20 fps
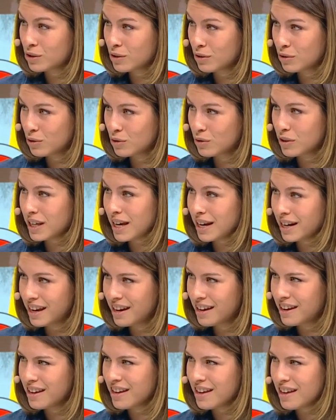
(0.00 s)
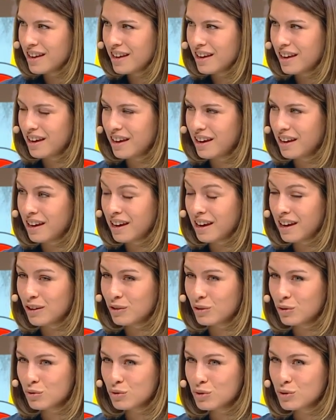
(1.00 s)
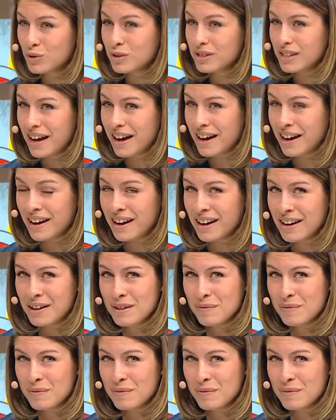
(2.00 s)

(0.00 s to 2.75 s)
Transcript: jungle de Calais et, de tout ce que ça